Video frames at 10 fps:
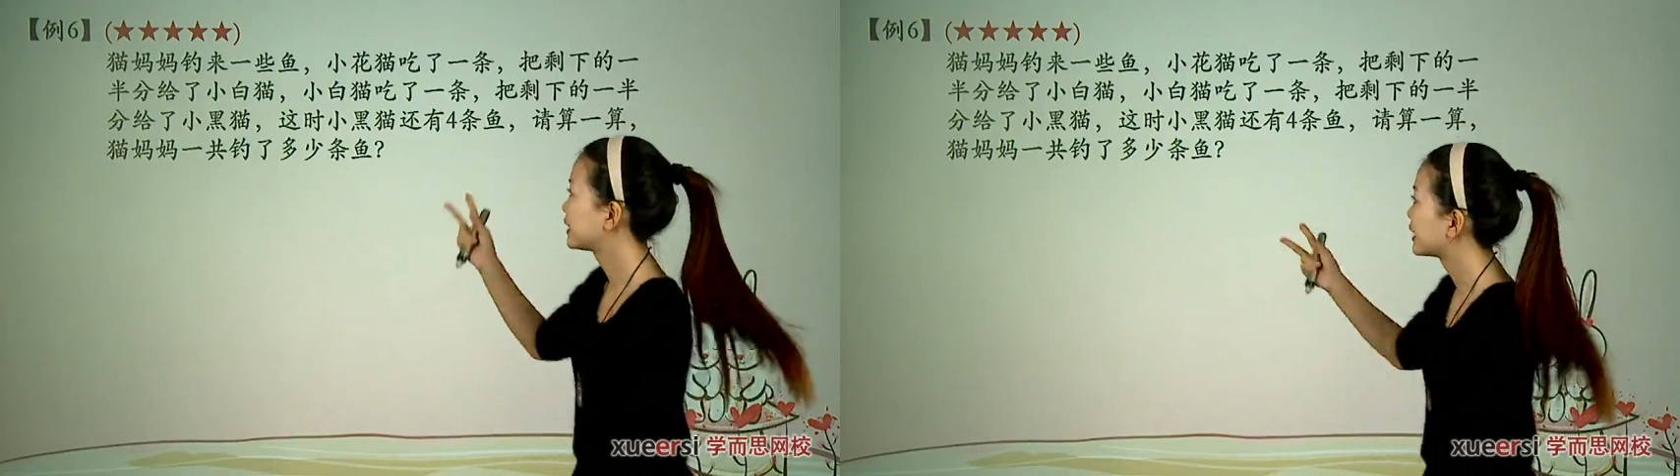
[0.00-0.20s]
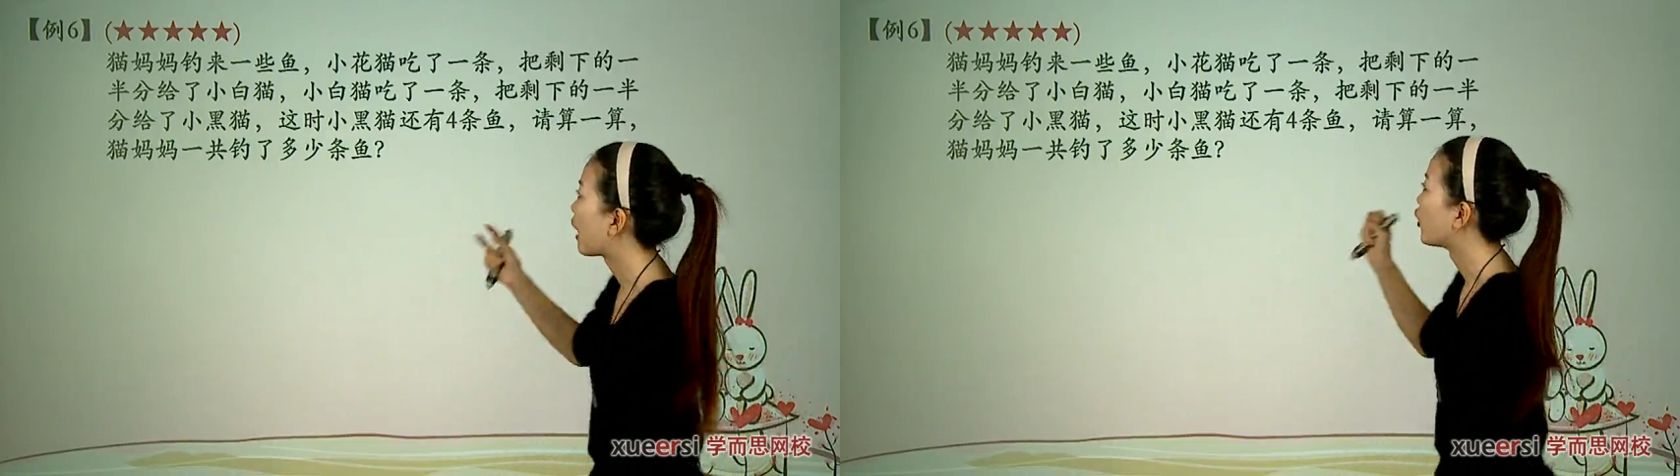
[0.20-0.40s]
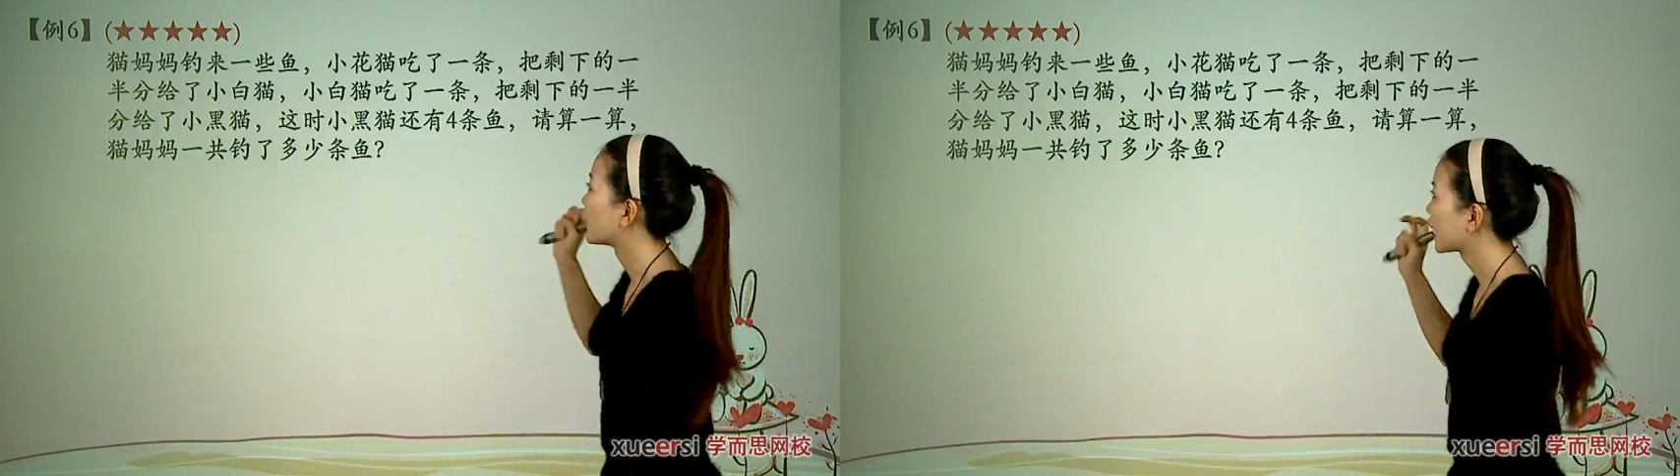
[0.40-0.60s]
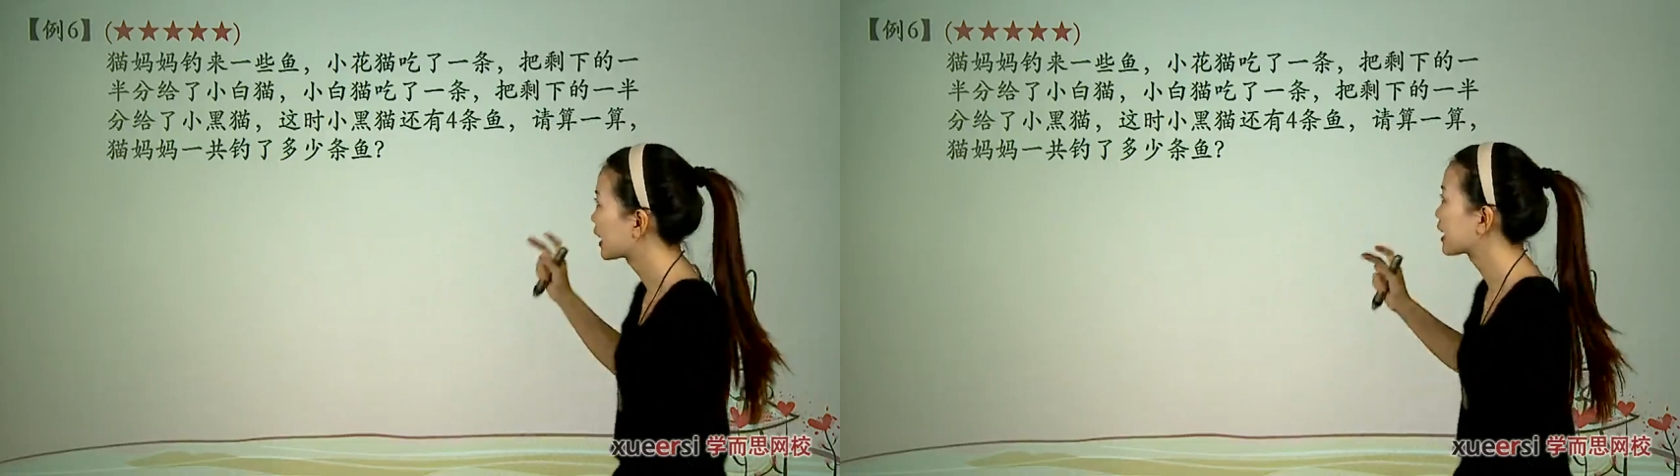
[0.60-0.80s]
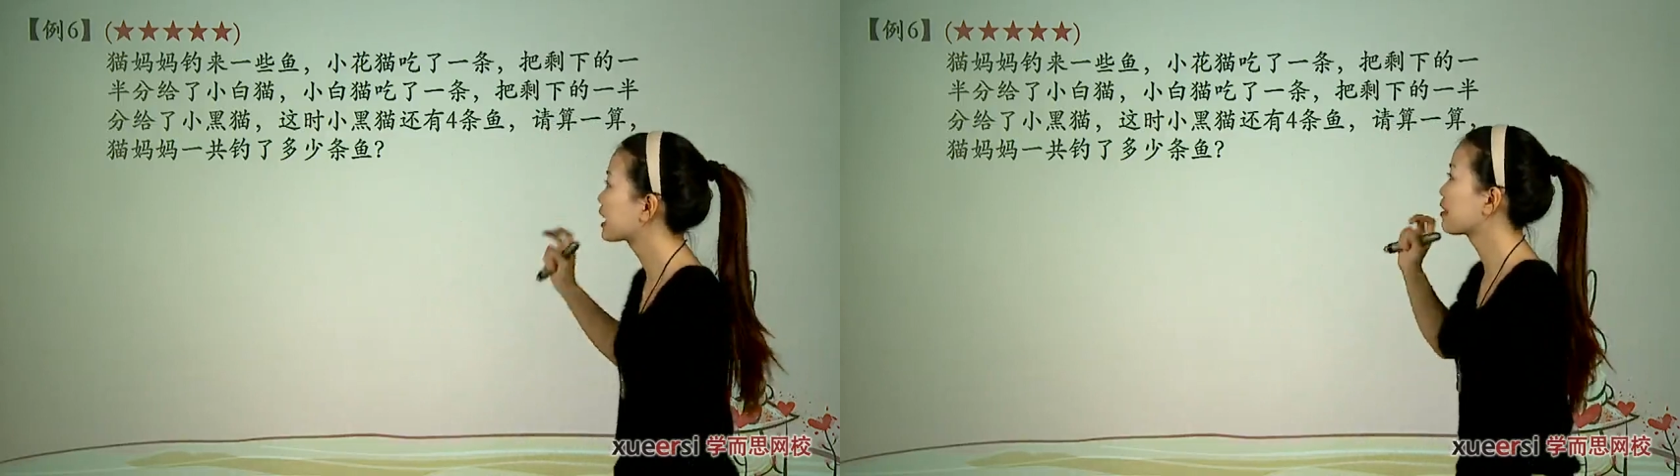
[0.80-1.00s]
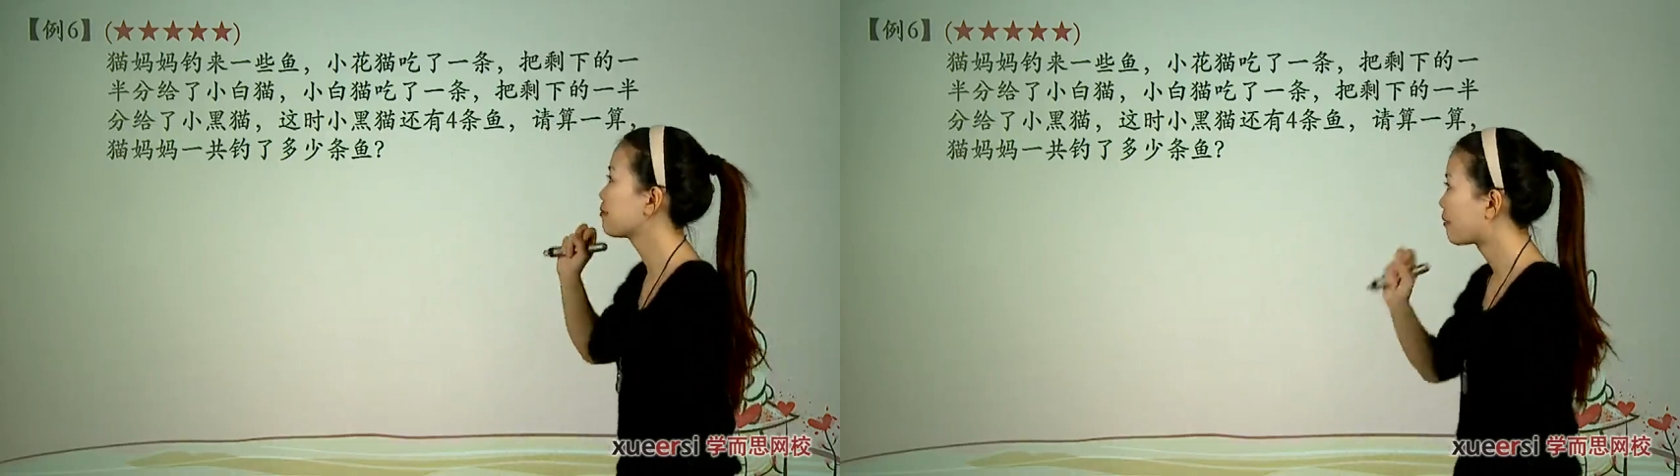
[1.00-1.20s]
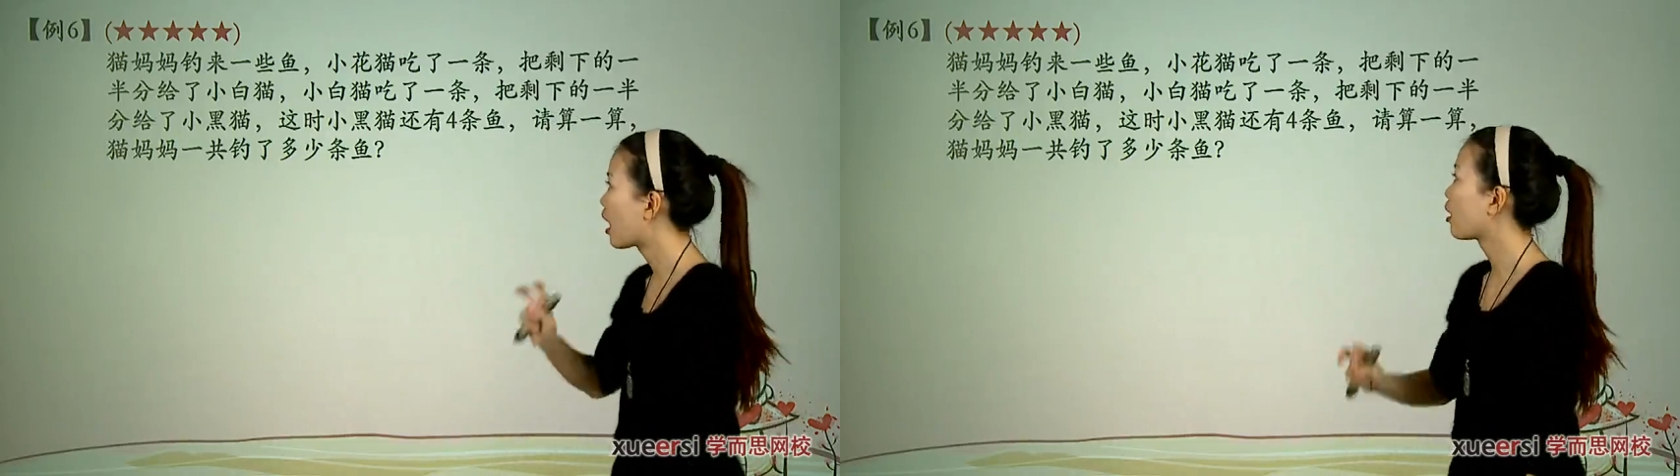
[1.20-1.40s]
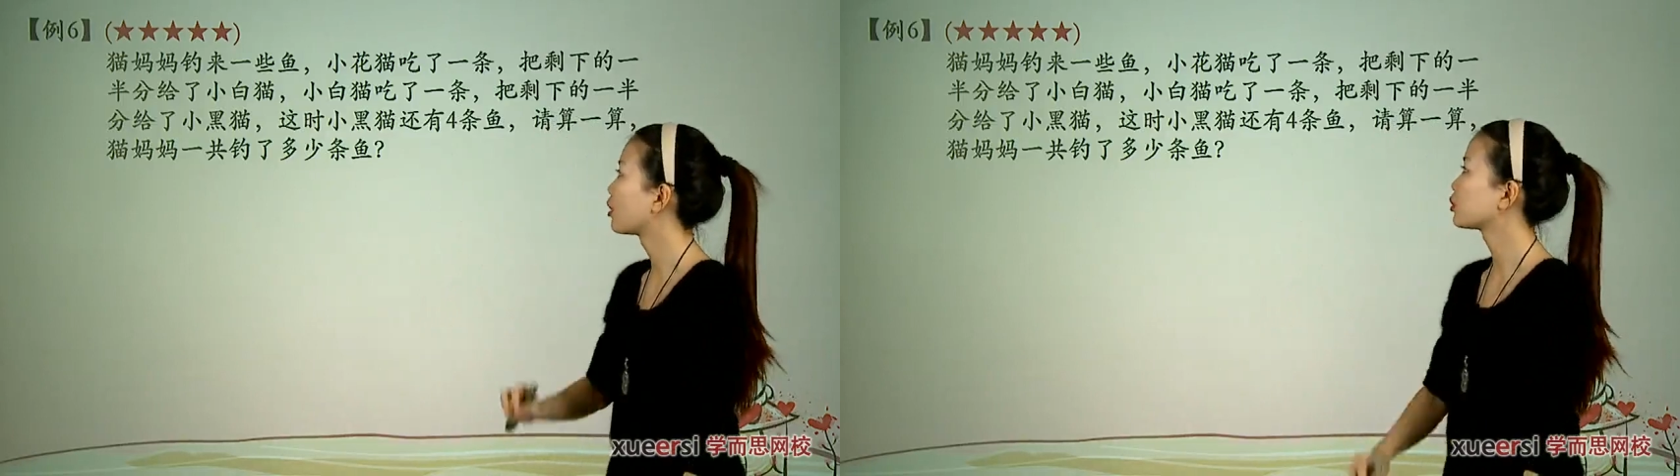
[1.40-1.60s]
小黑
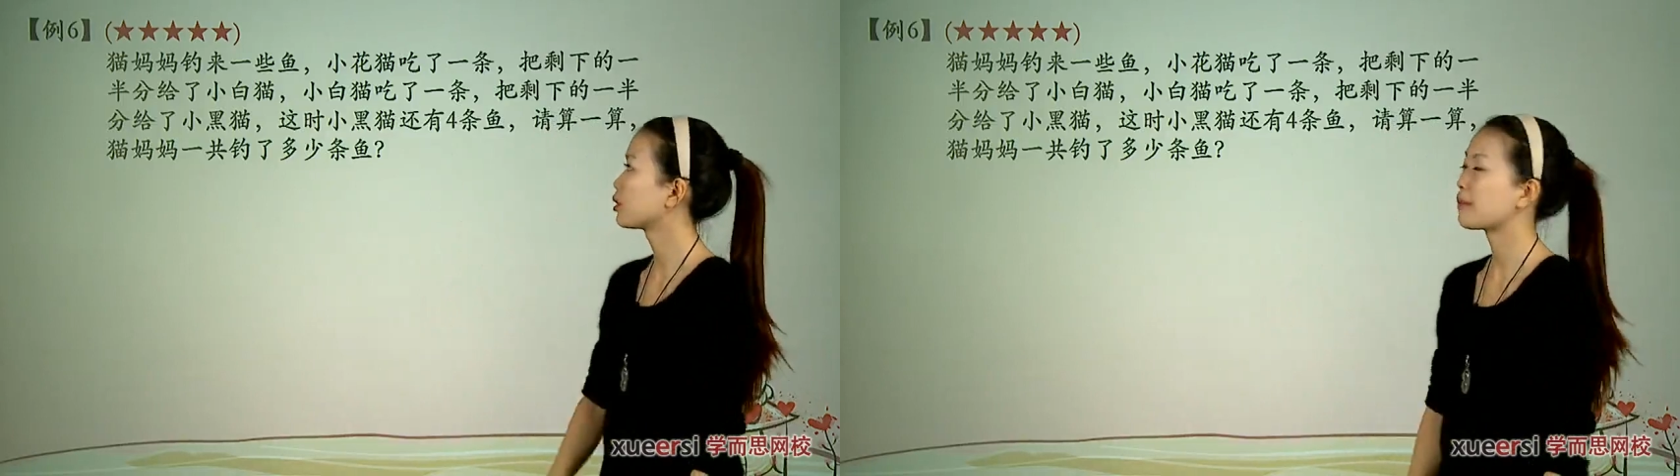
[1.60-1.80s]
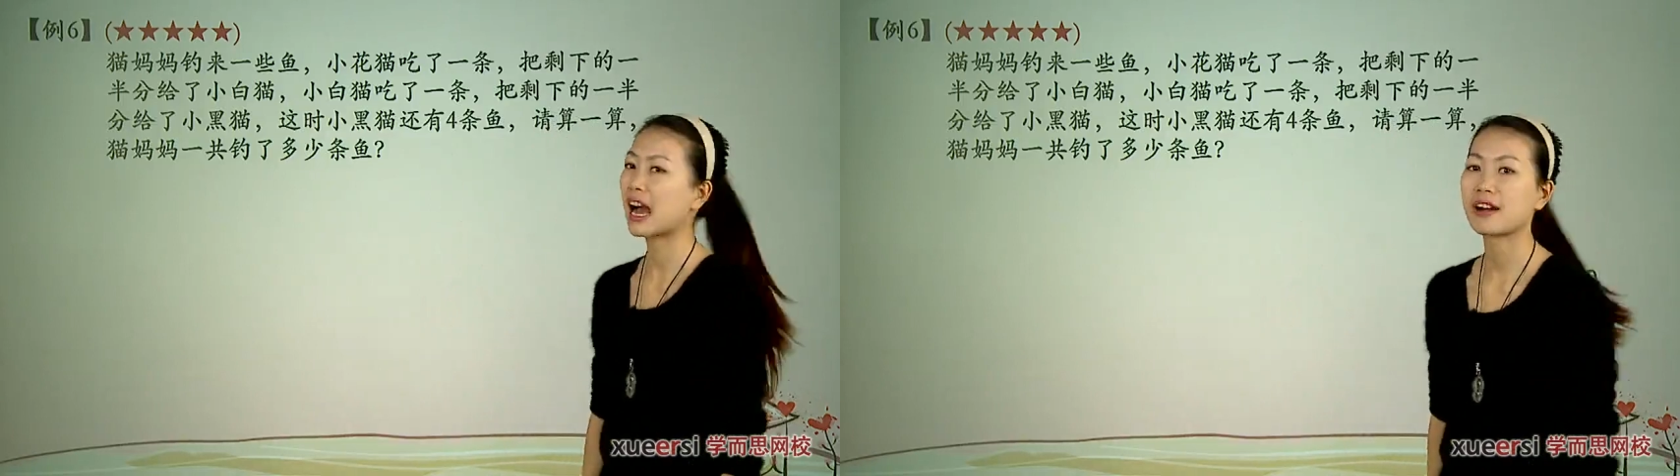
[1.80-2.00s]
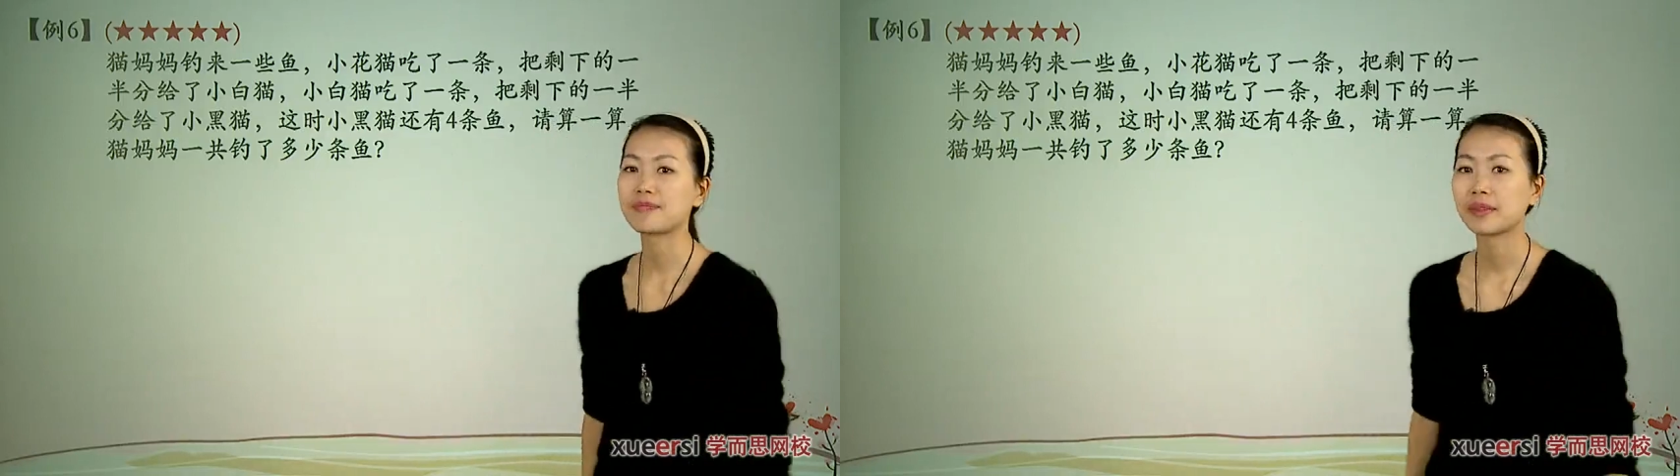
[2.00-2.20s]
猫，对吧？